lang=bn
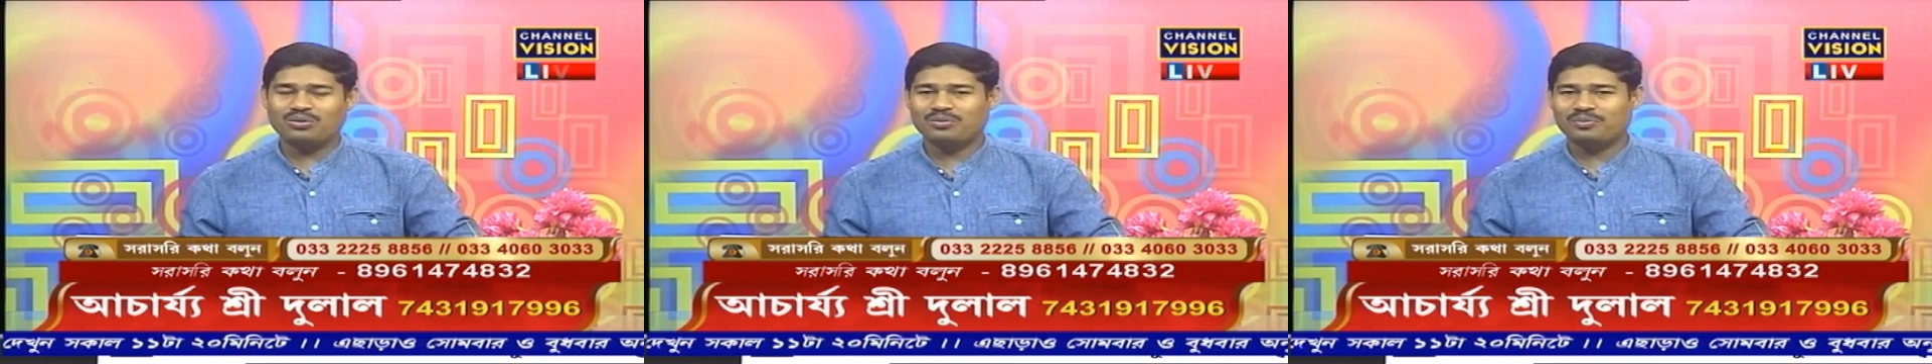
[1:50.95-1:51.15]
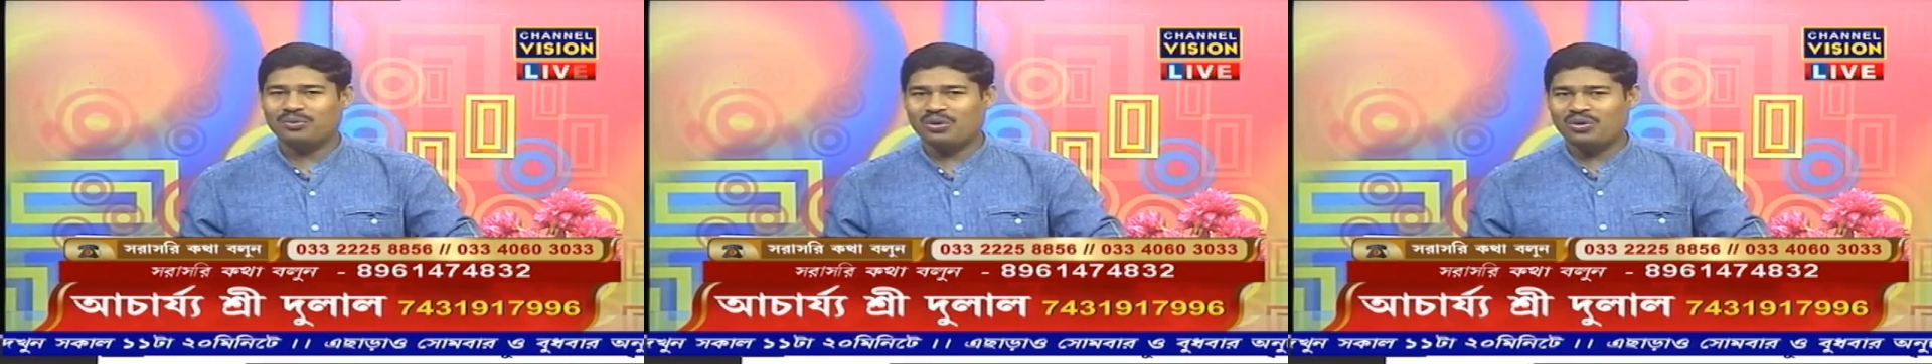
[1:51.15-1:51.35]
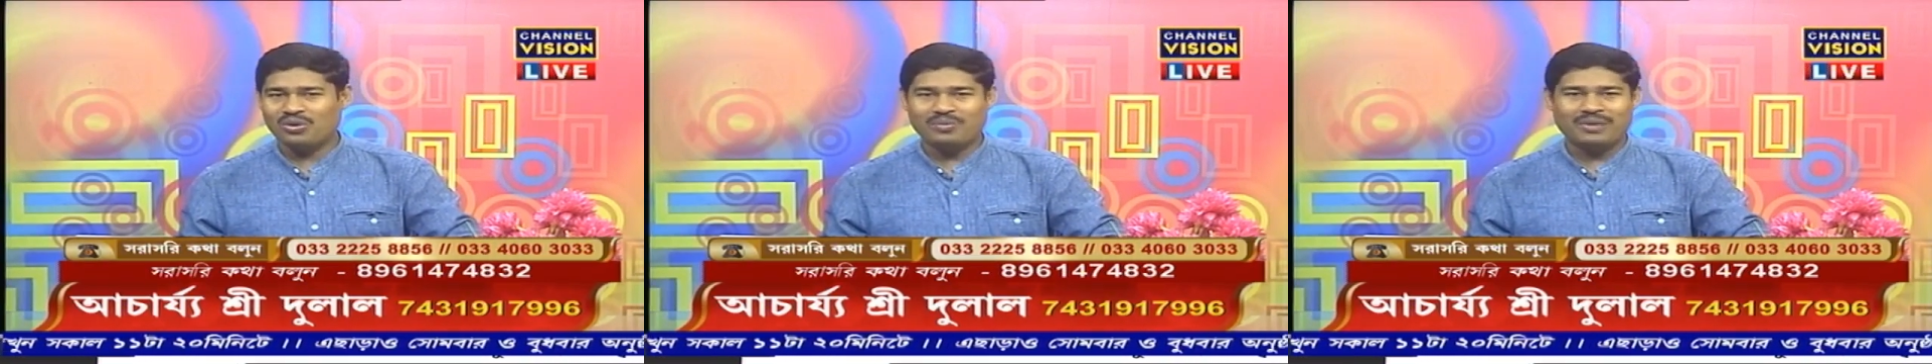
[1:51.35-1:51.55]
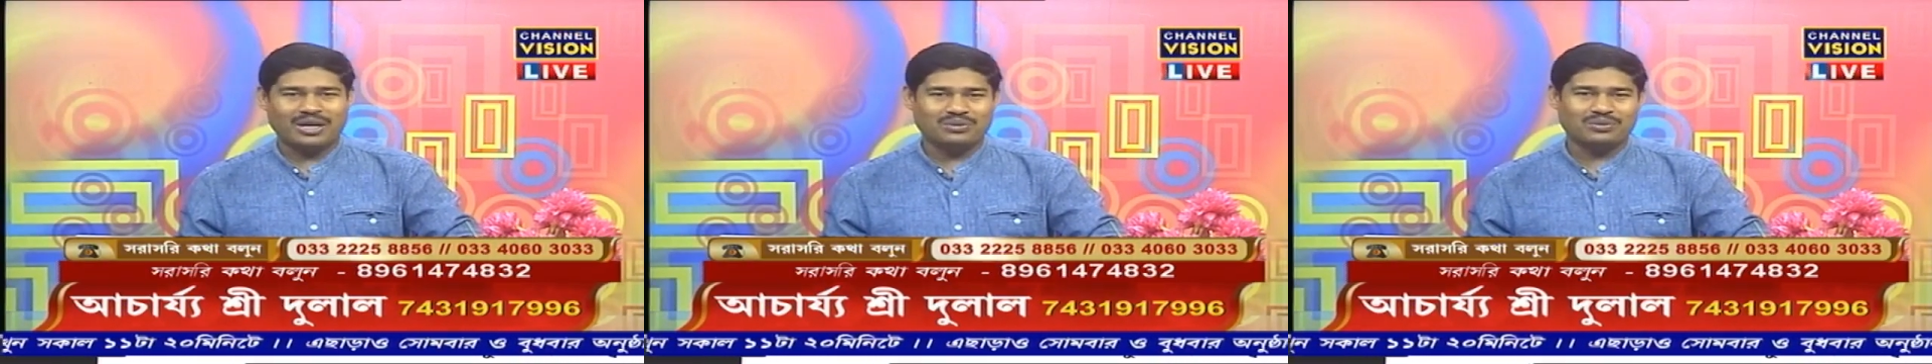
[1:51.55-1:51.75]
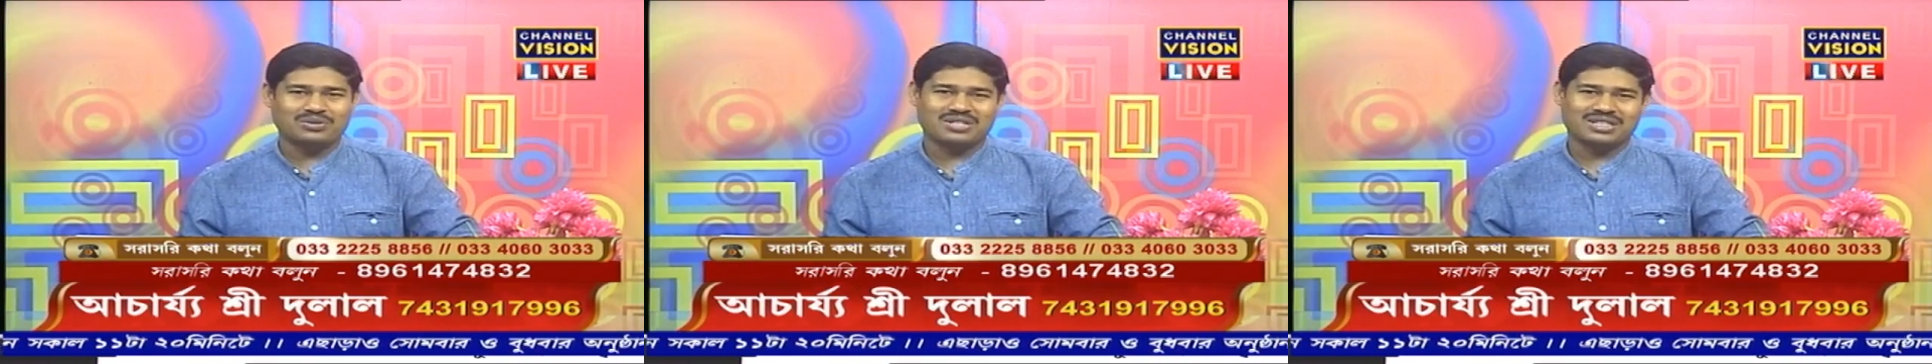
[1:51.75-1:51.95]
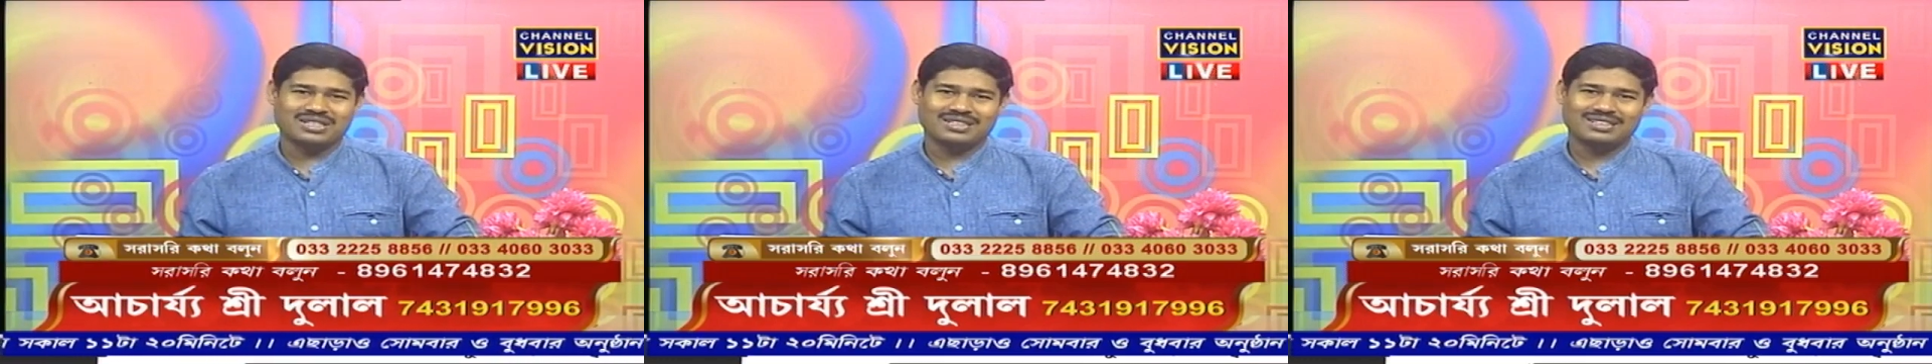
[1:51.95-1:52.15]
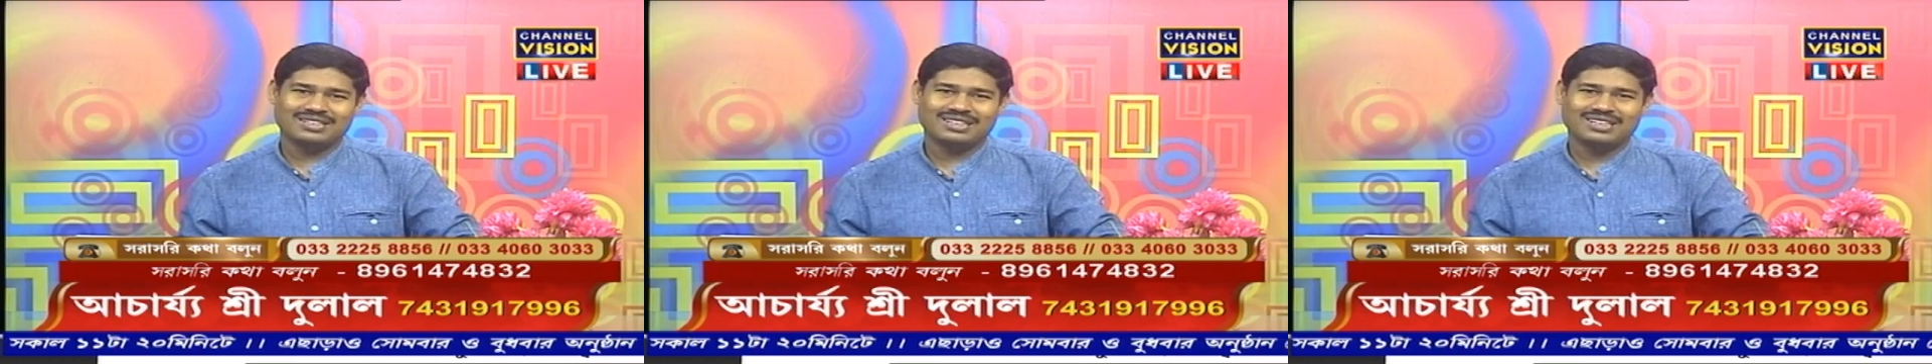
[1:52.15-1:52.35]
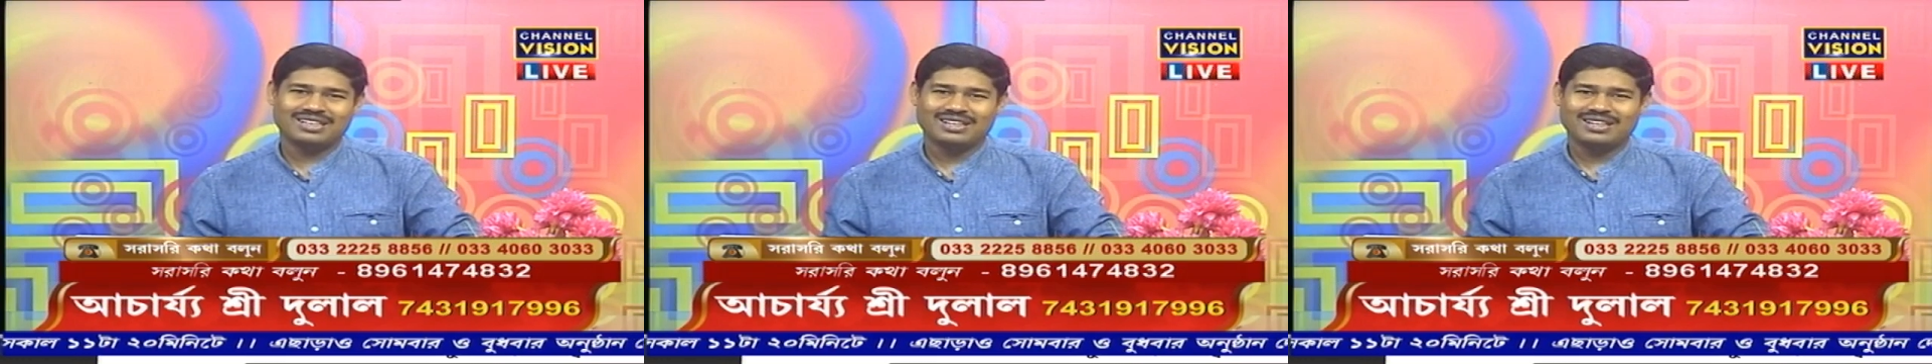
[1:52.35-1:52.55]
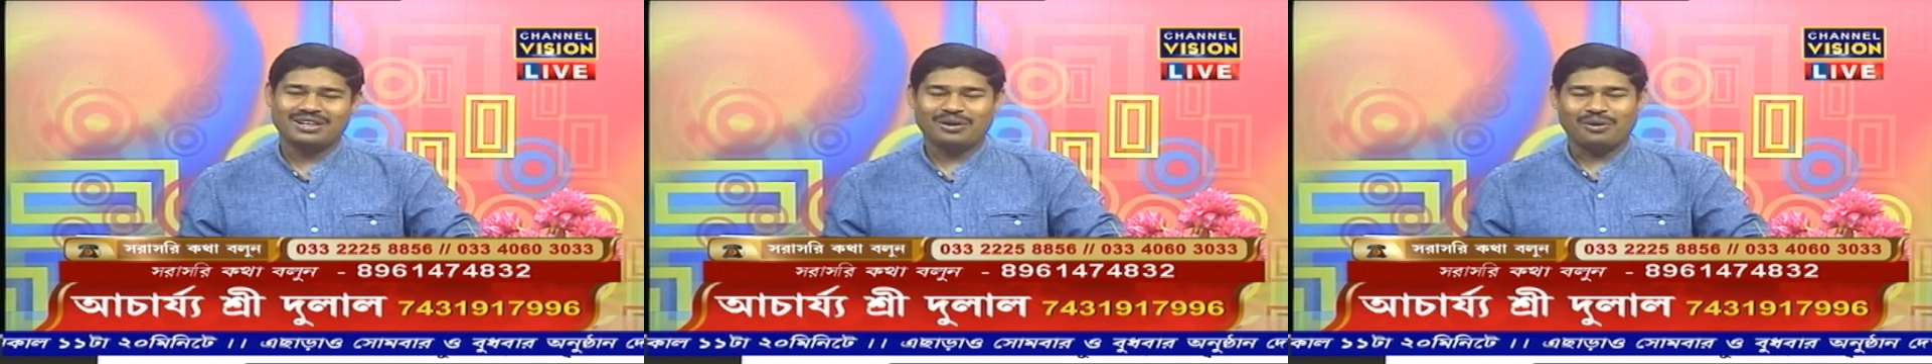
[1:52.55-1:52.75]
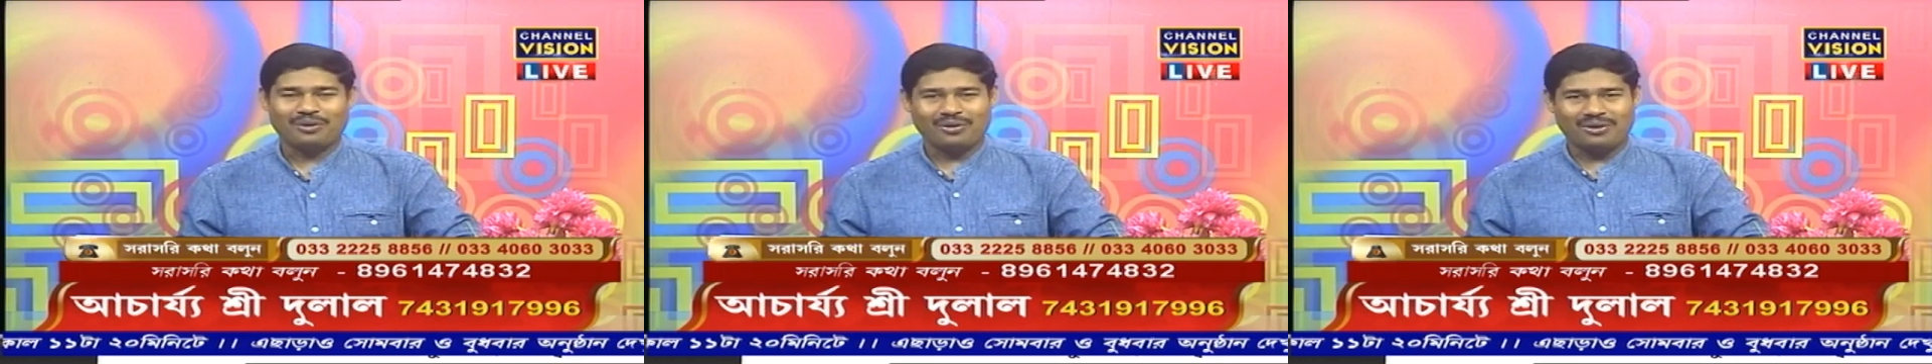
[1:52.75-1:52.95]
বহু মানুষ
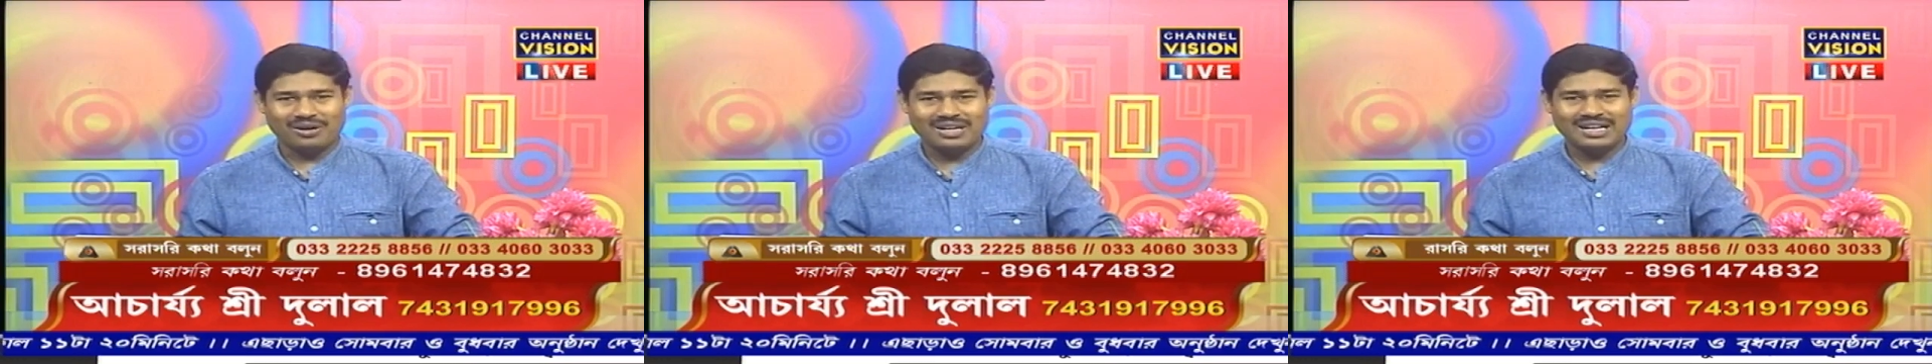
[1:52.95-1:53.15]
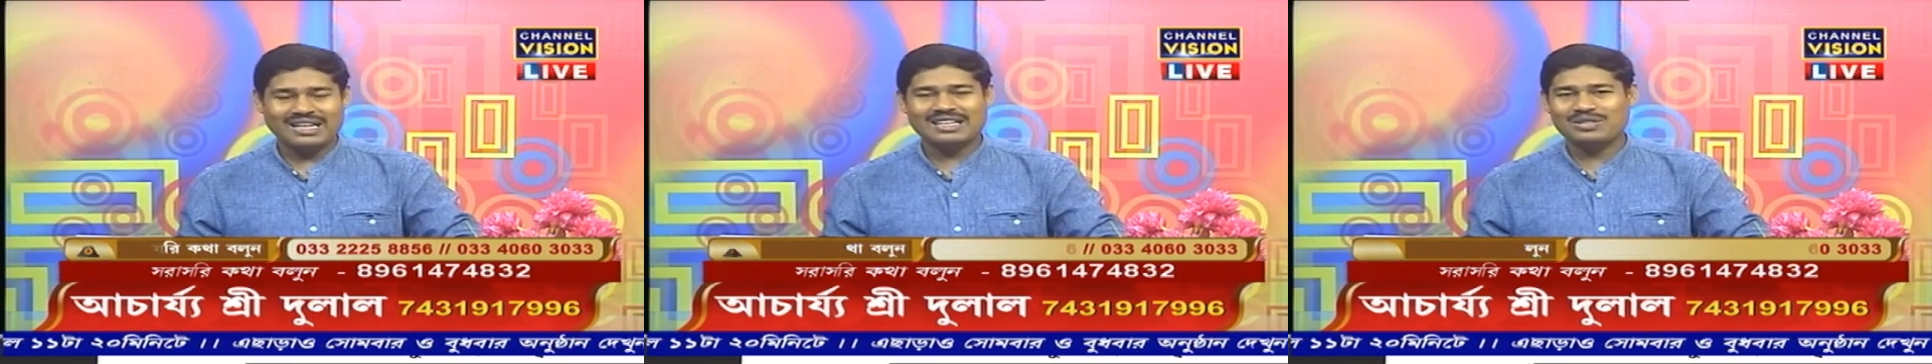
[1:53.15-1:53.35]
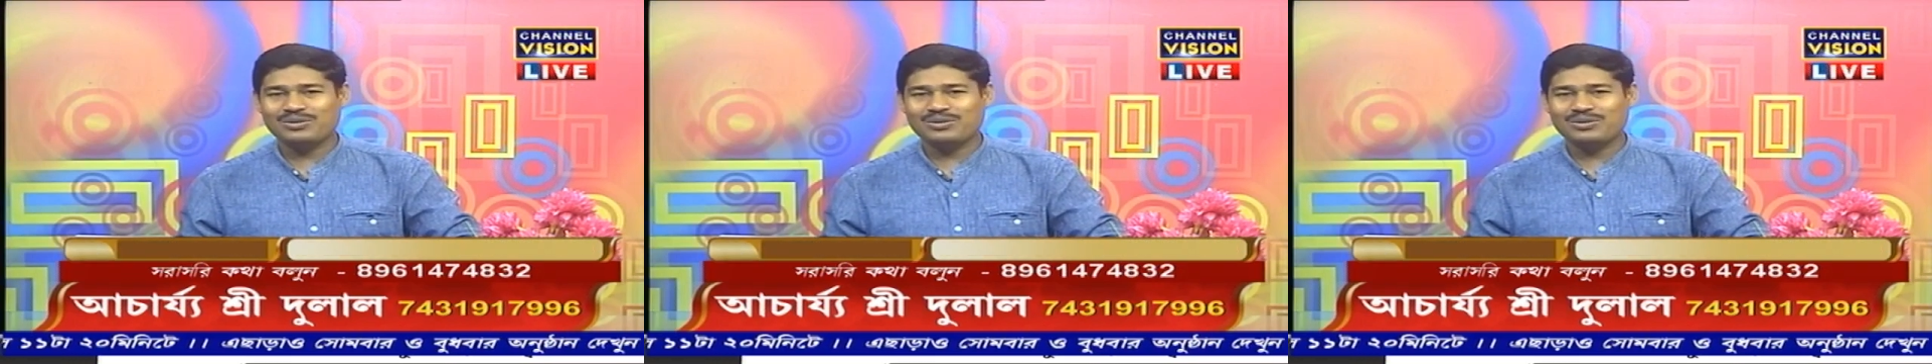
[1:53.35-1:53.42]
অনলাইনে